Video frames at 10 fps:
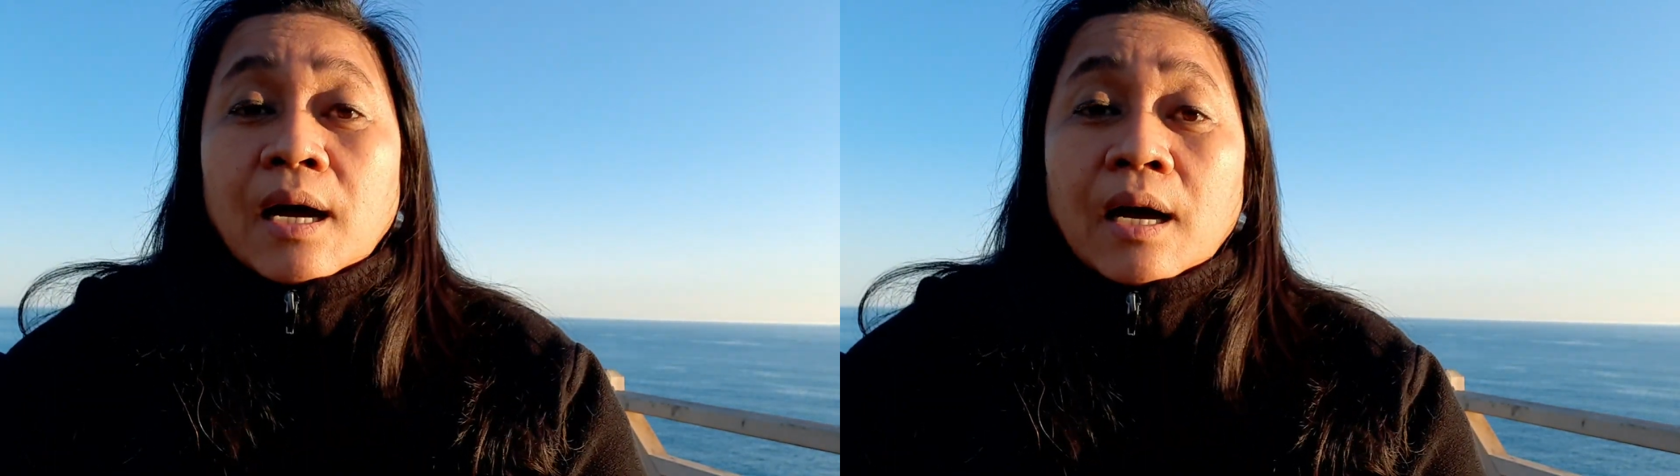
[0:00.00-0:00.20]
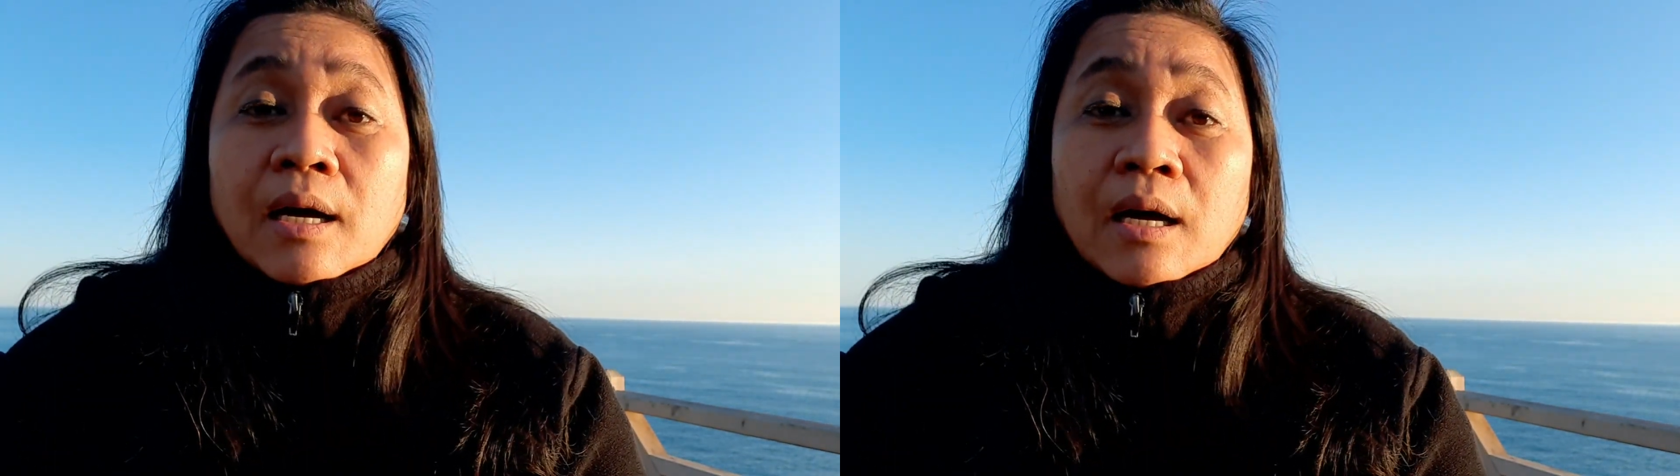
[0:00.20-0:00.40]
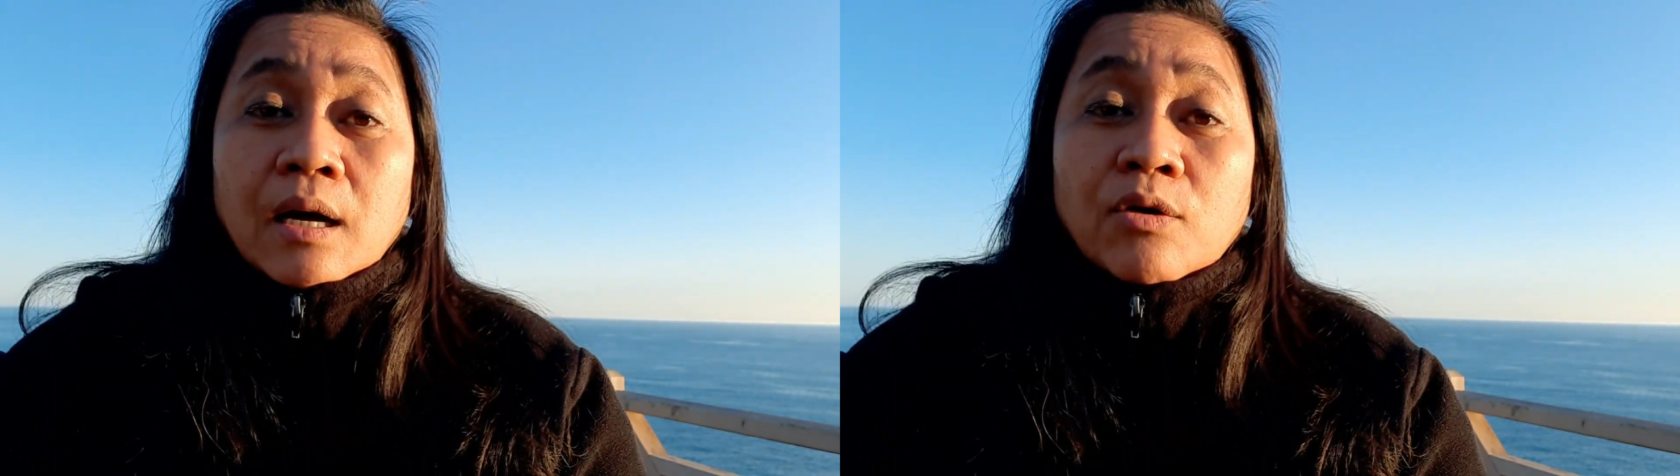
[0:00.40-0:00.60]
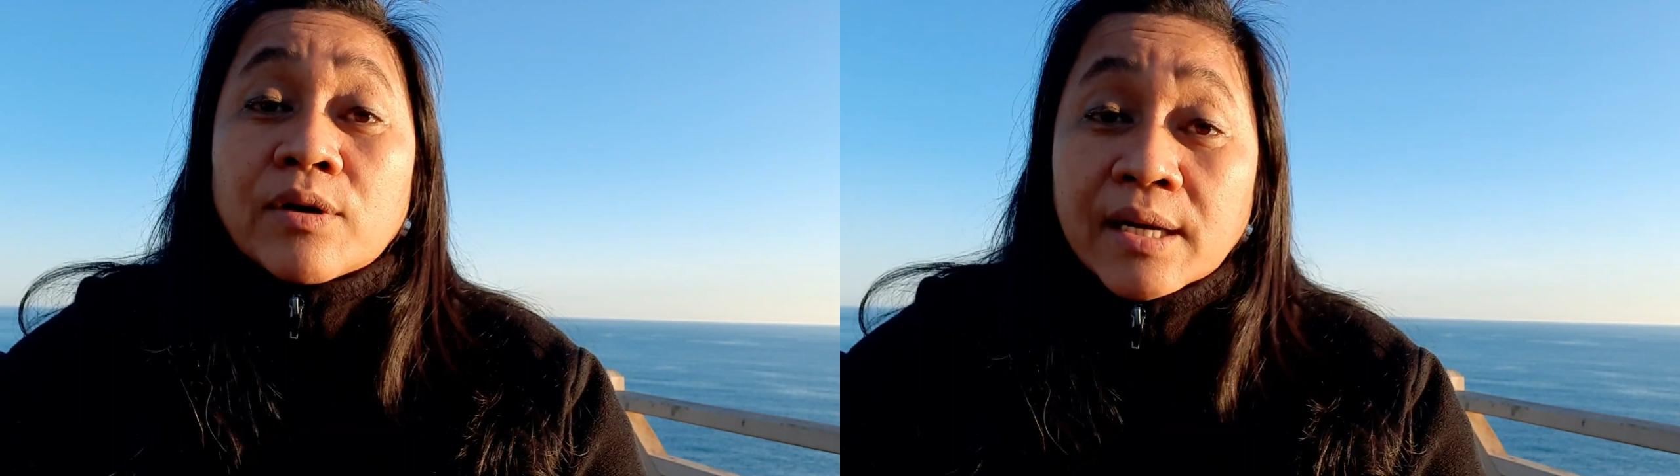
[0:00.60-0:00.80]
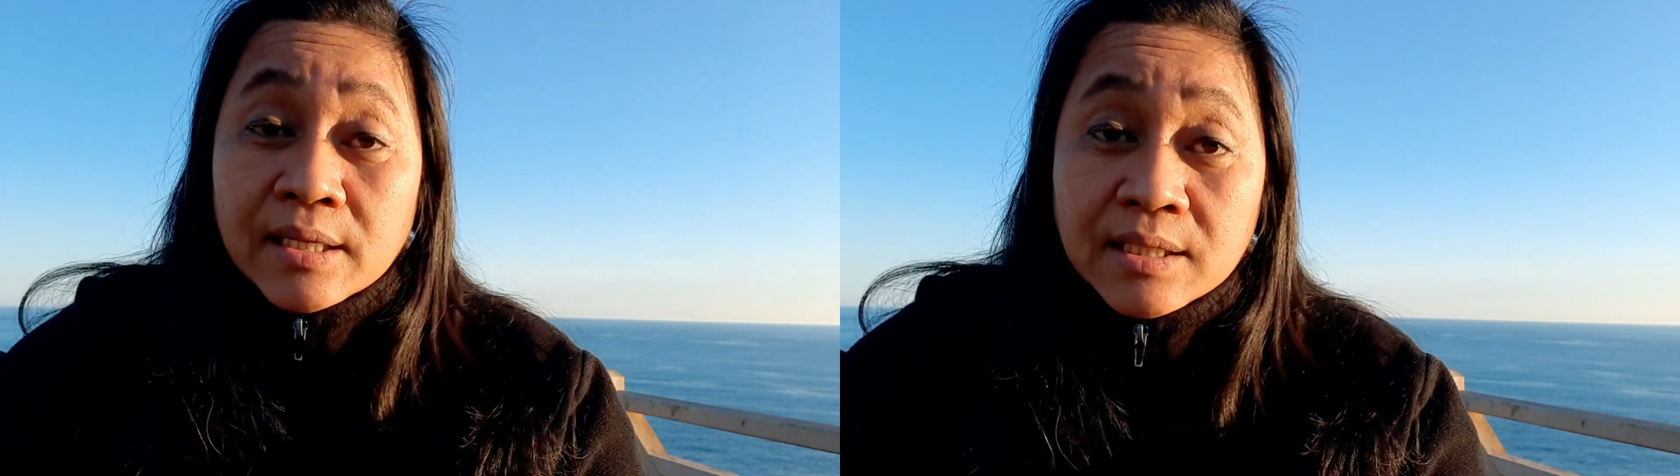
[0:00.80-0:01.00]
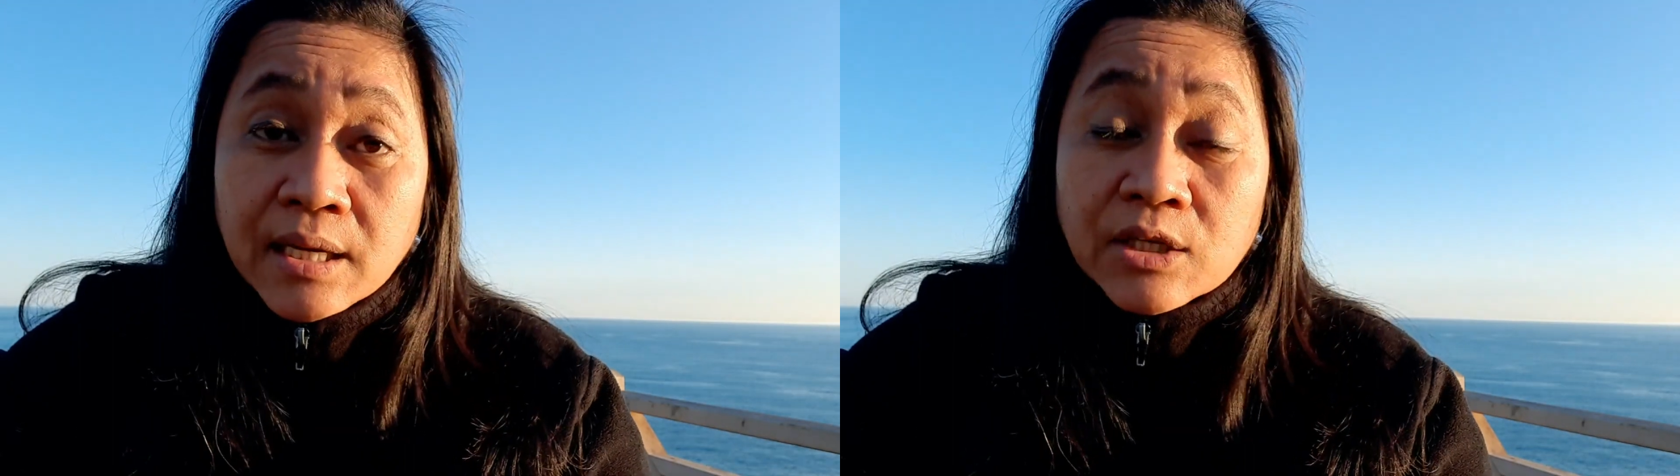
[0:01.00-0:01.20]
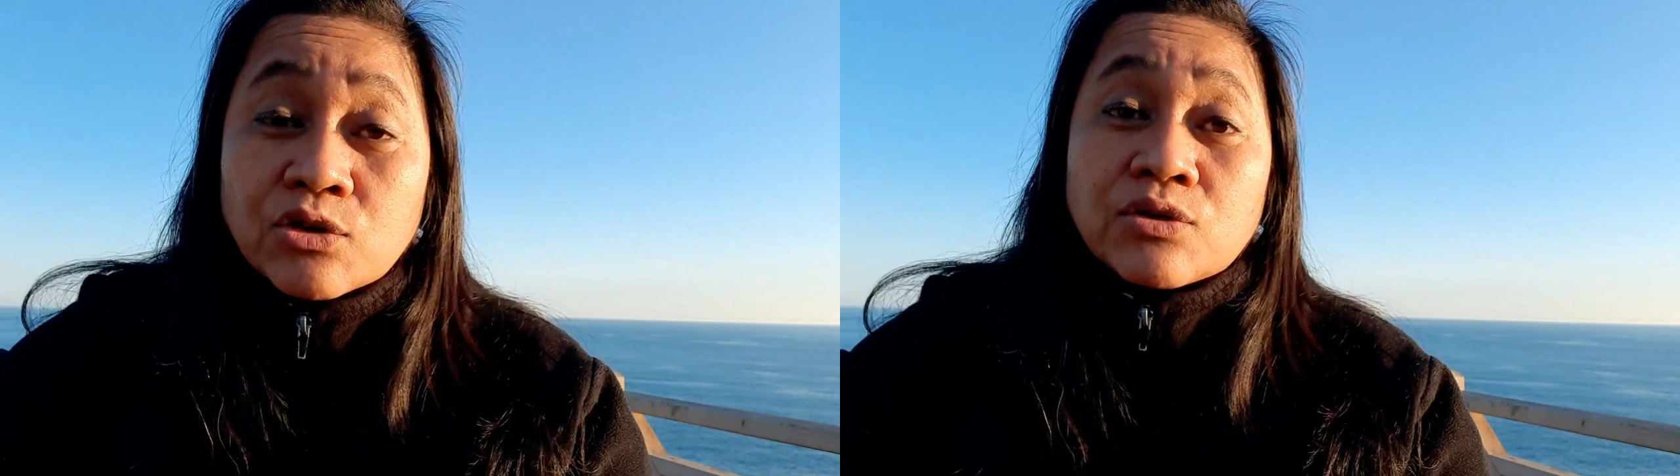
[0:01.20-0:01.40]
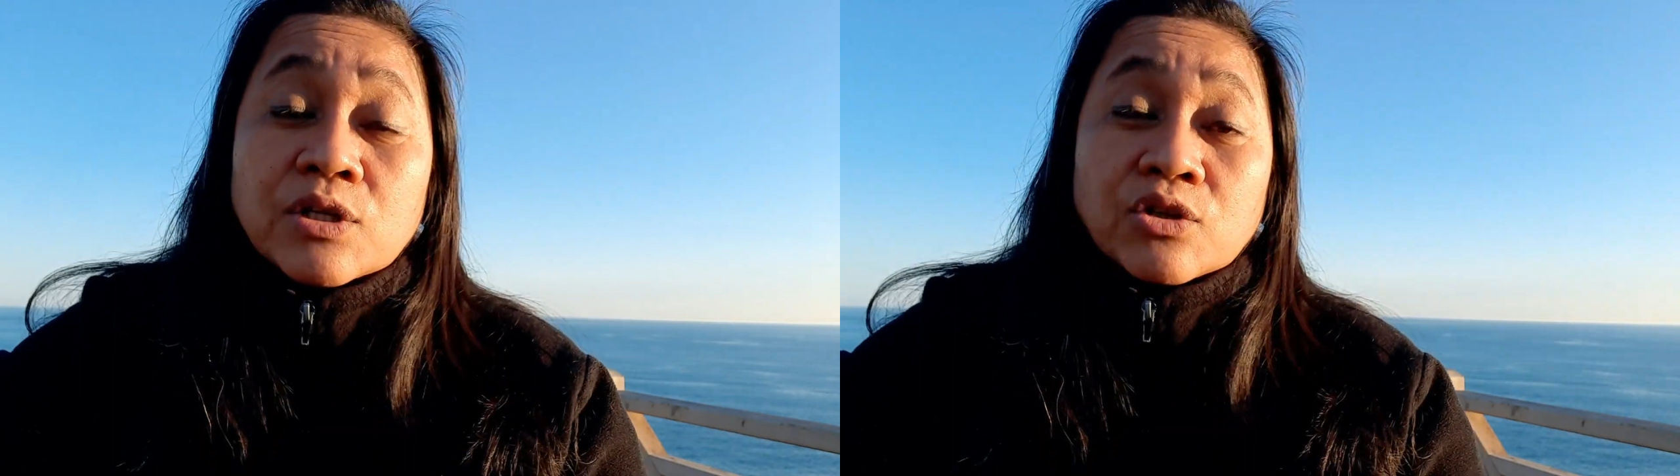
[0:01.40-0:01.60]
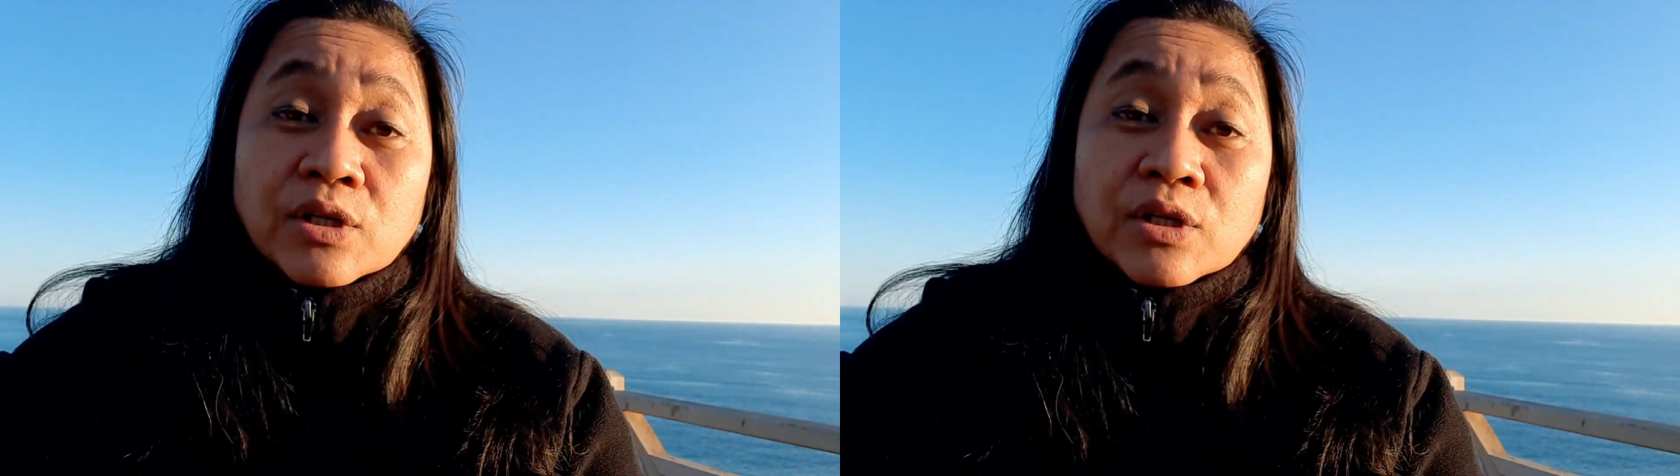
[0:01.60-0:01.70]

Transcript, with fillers: uh, organization sa